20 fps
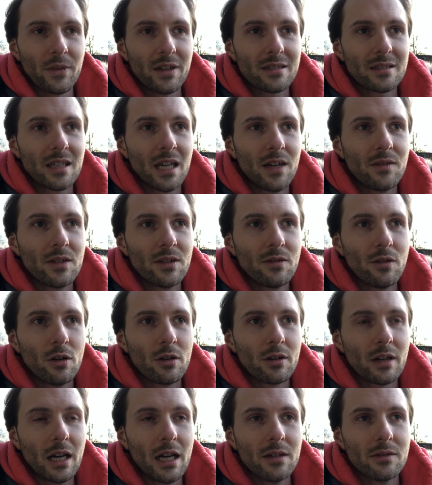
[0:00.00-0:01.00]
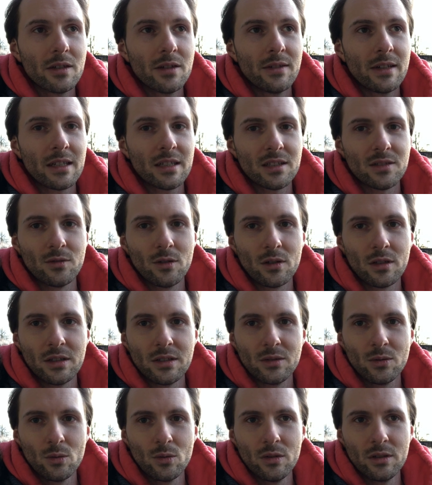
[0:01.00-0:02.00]
Das kwv V3-Fahrwerk ist wirklich
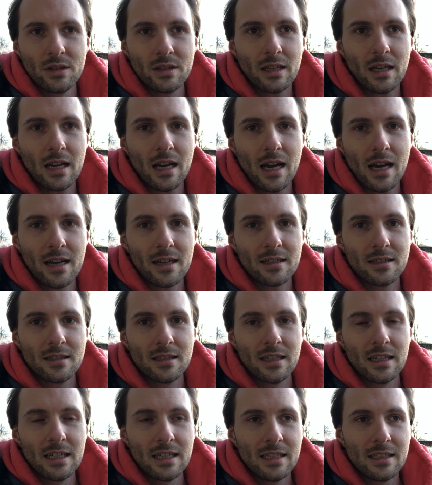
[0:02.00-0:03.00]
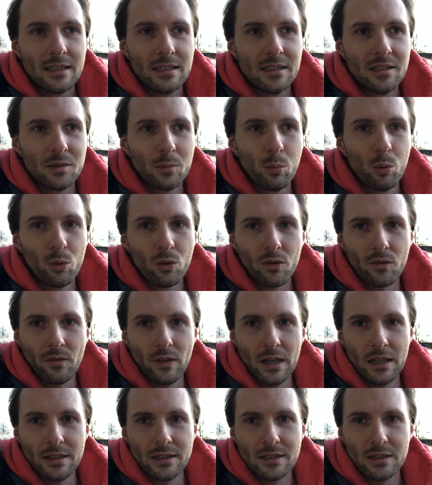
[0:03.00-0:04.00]
so in der Lage, diese
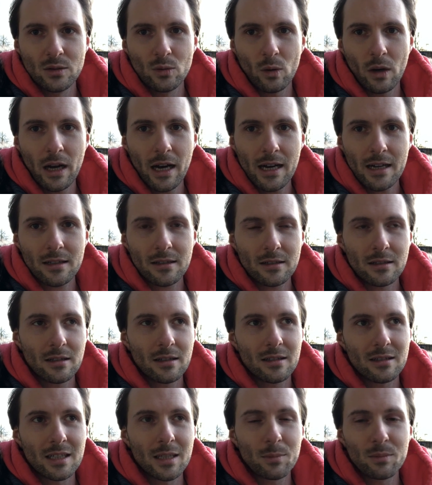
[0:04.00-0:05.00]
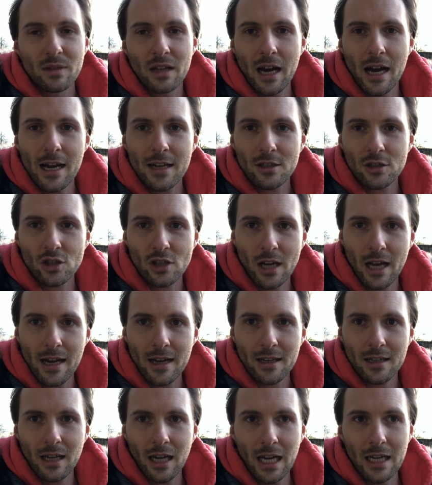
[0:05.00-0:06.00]
Bodenwelle, die so harten, es gibt einen harten
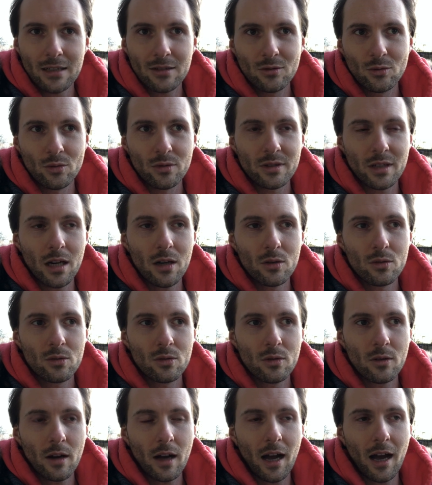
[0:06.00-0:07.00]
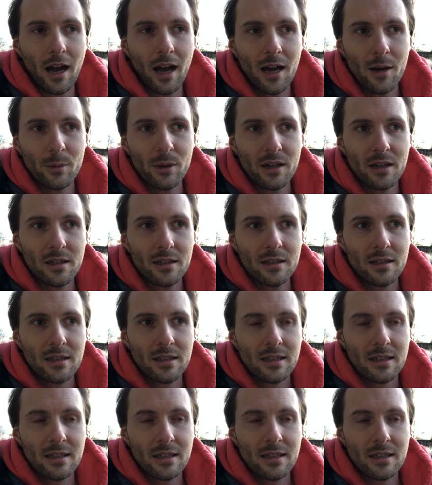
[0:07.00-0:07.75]
Schlag halt durchs Auto, aber